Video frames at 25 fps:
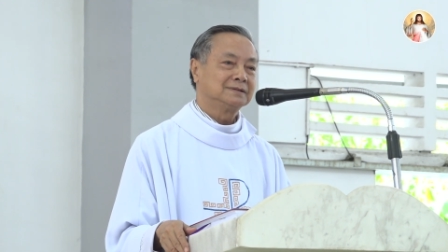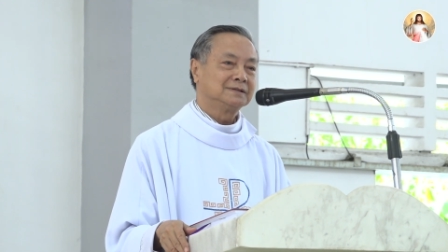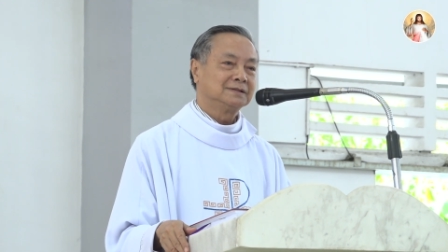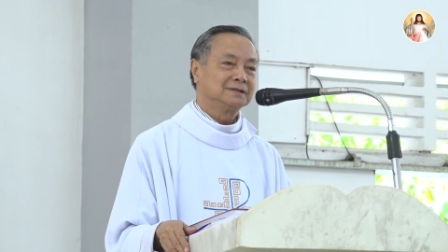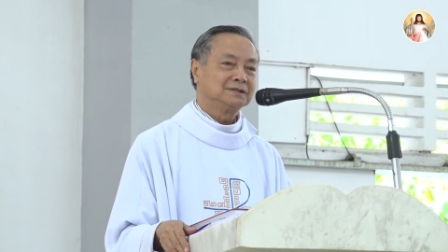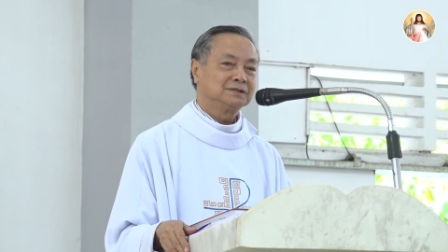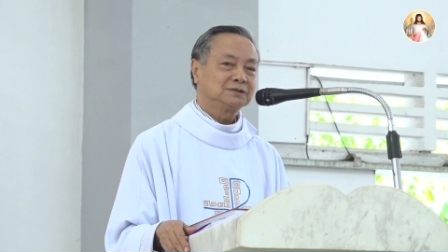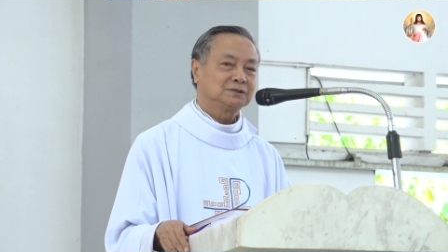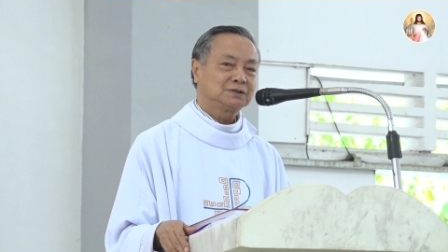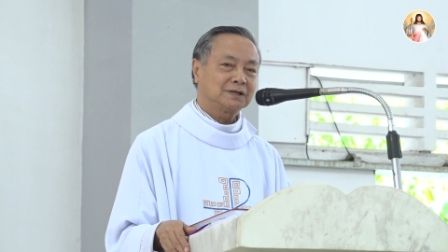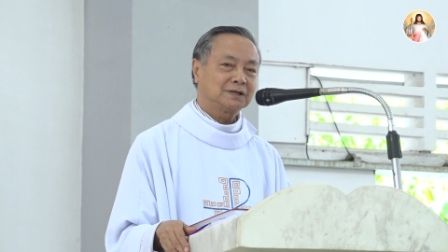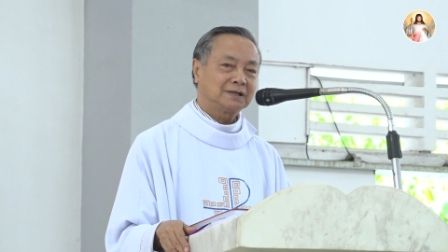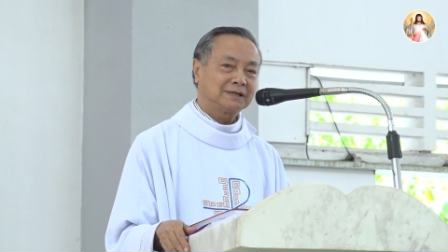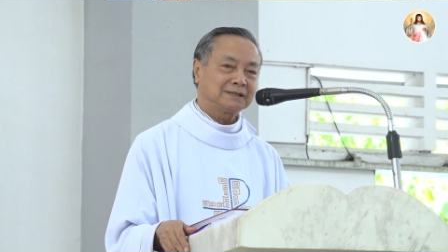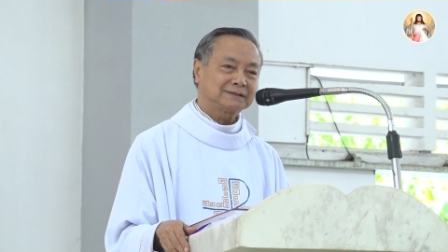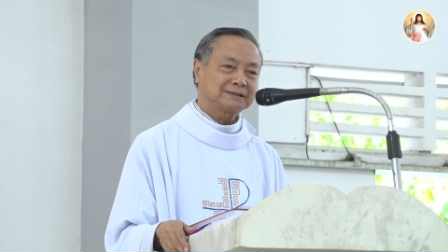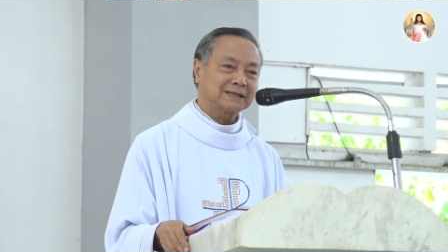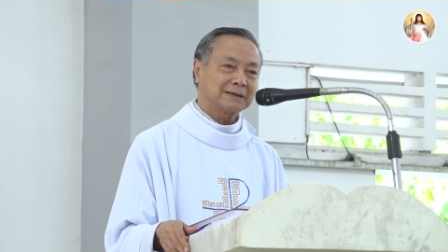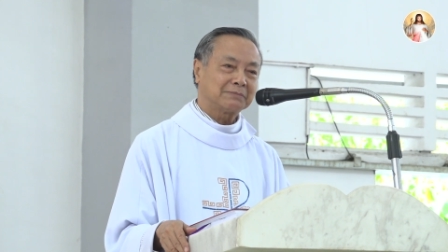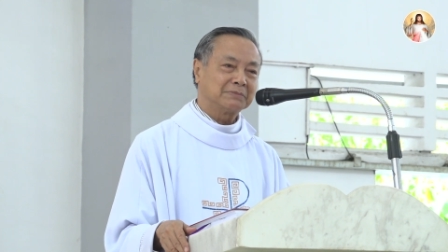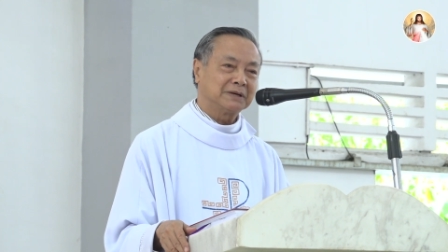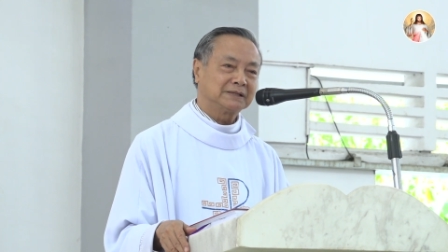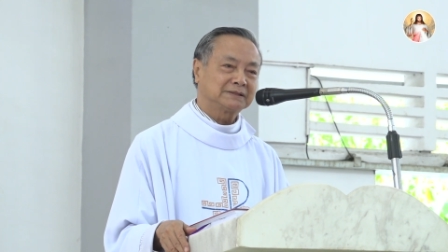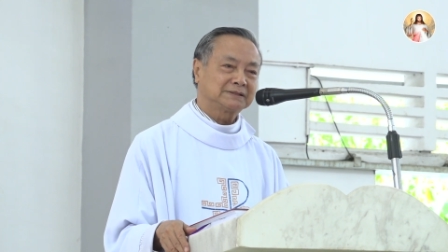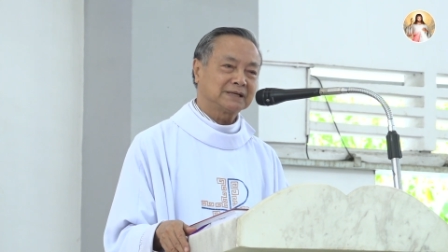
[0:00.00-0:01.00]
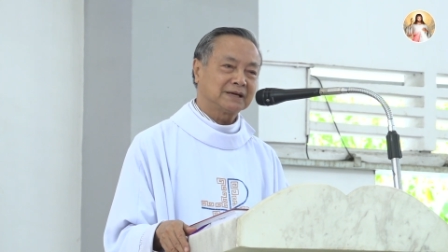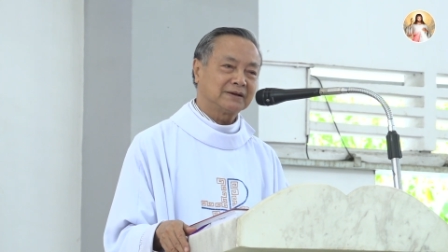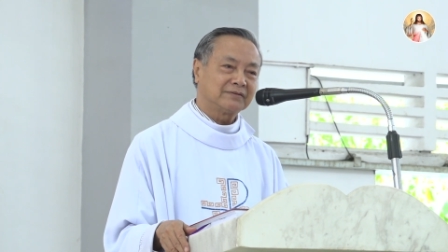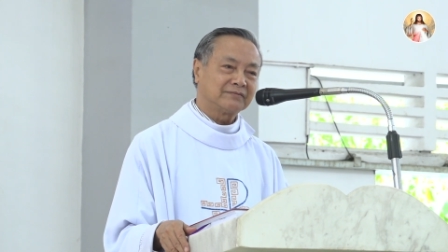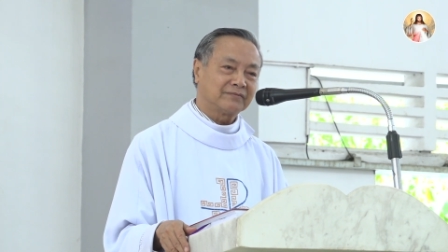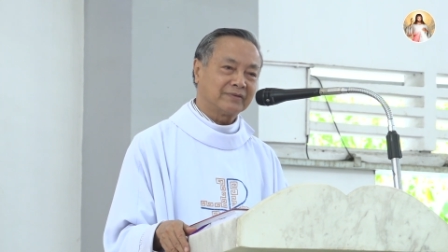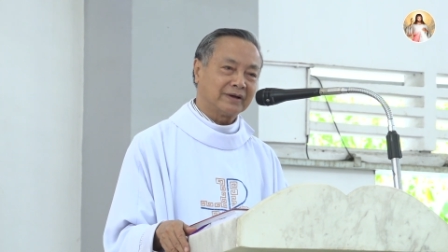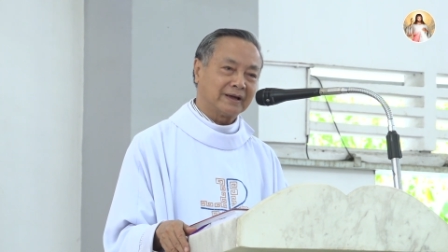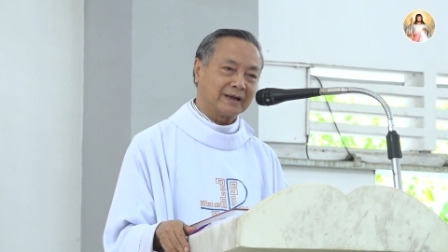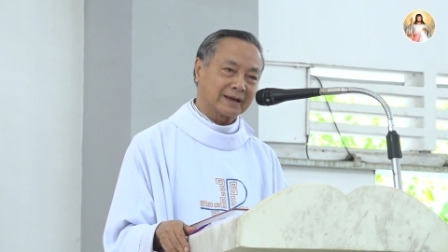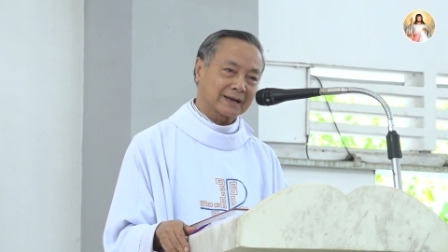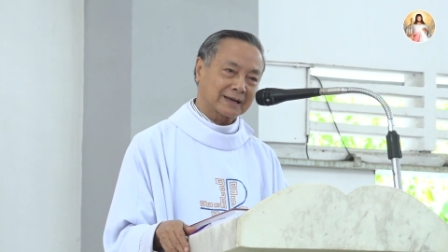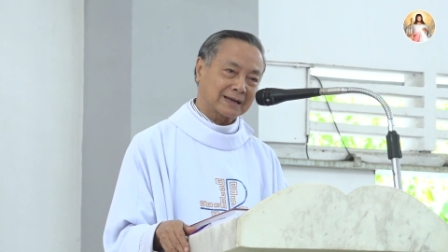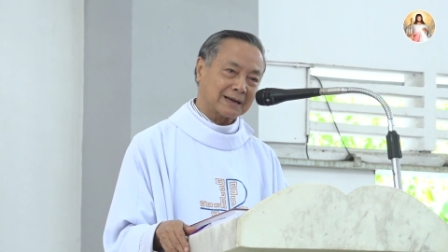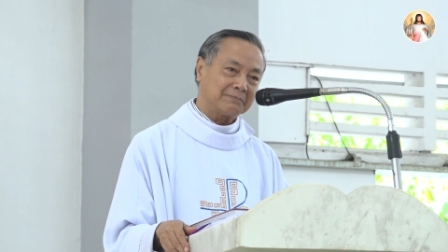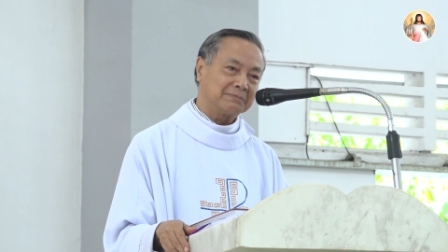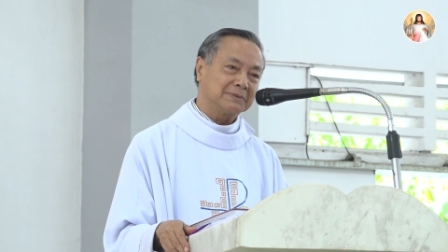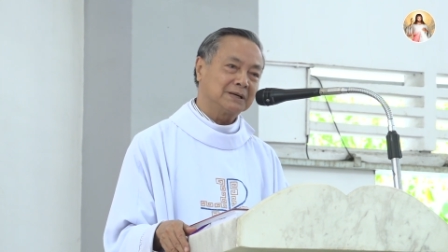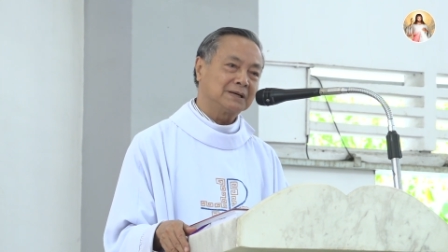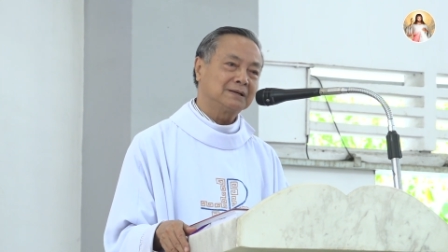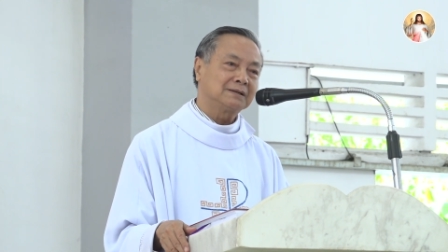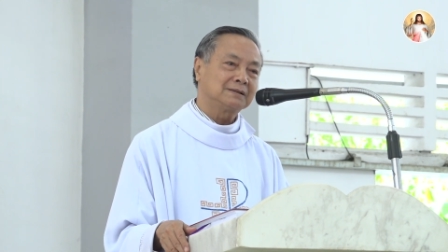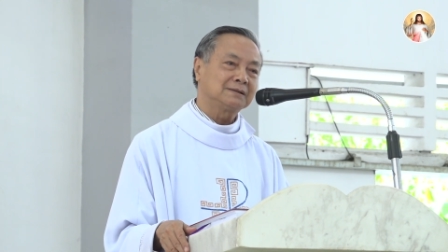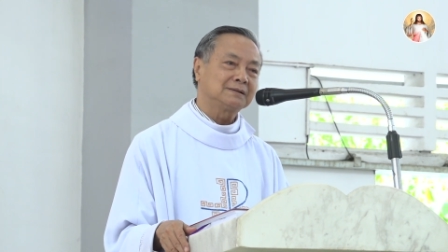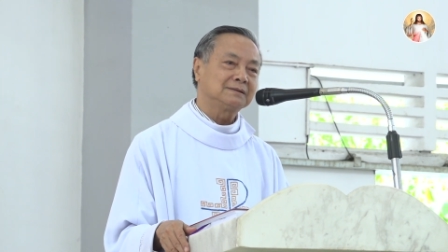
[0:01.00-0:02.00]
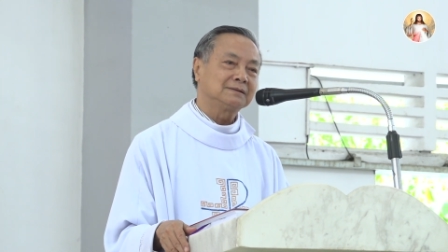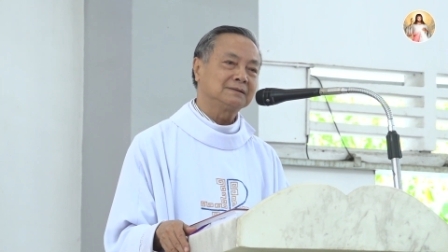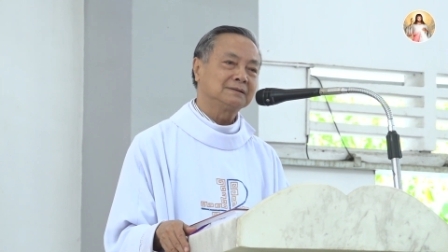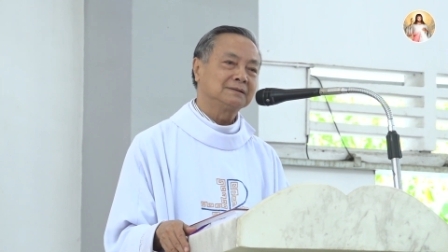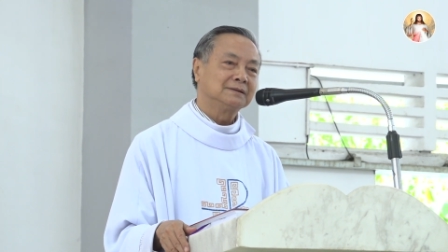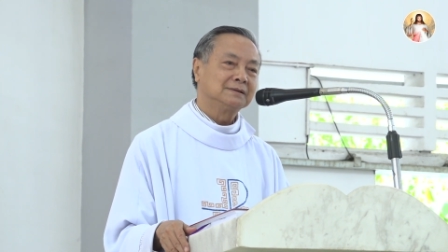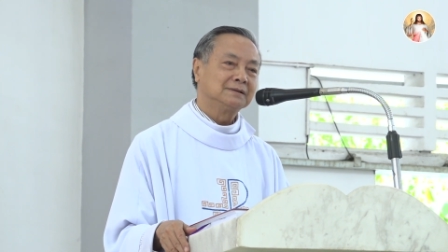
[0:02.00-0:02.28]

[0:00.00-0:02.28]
Cho nên cha bề trên về cảm ơn,